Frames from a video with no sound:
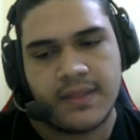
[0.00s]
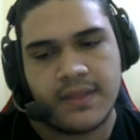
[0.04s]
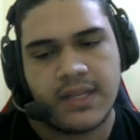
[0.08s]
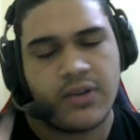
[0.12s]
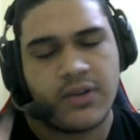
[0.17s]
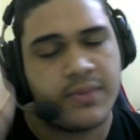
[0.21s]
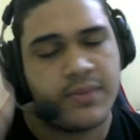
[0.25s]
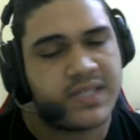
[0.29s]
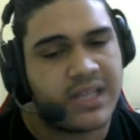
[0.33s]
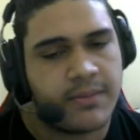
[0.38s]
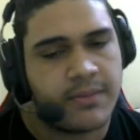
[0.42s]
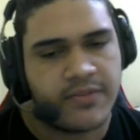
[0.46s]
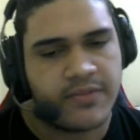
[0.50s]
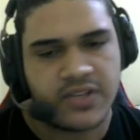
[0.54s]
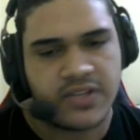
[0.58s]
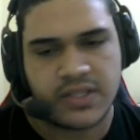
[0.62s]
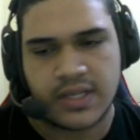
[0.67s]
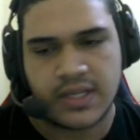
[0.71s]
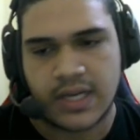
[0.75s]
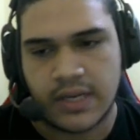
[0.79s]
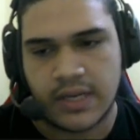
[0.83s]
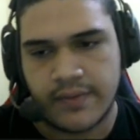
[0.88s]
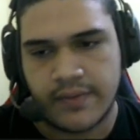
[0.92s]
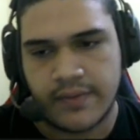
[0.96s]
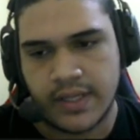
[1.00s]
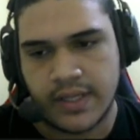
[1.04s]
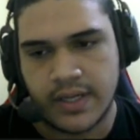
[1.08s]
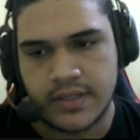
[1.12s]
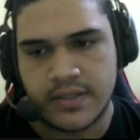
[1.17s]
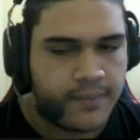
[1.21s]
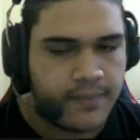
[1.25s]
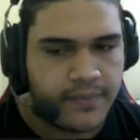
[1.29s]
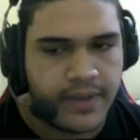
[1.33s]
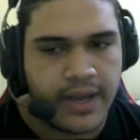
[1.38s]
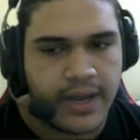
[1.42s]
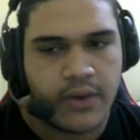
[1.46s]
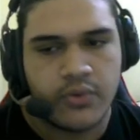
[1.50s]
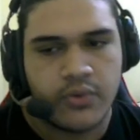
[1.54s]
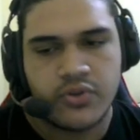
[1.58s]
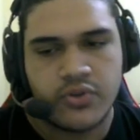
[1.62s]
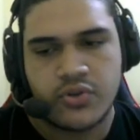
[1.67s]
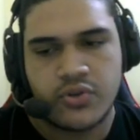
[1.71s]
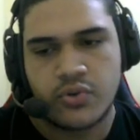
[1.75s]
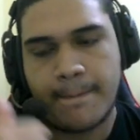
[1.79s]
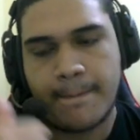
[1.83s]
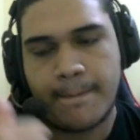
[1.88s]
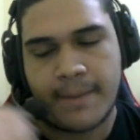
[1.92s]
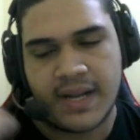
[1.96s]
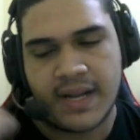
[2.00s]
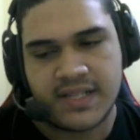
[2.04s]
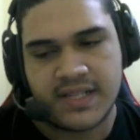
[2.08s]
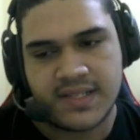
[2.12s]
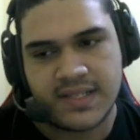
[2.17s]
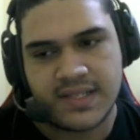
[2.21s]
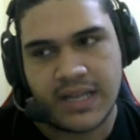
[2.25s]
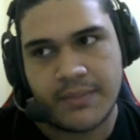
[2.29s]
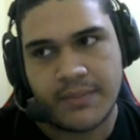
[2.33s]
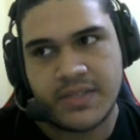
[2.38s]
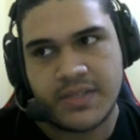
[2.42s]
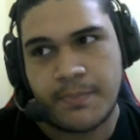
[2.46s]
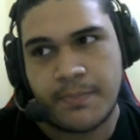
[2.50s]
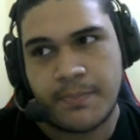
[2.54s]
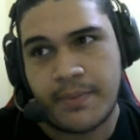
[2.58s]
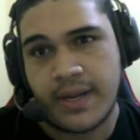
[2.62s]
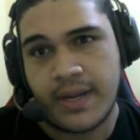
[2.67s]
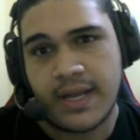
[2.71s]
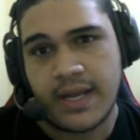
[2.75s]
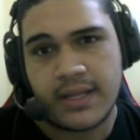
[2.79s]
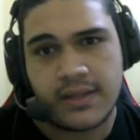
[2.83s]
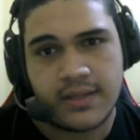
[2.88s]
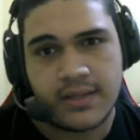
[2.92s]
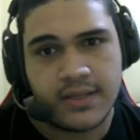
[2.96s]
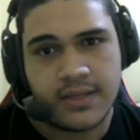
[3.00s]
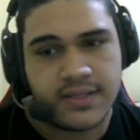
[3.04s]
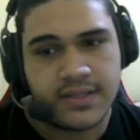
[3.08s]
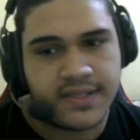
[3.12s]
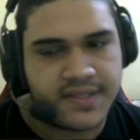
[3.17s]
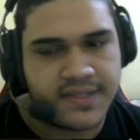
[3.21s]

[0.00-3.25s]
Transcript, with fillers: Nenhum slime vai te atacar, na verdade. É útil para as slimes pretas,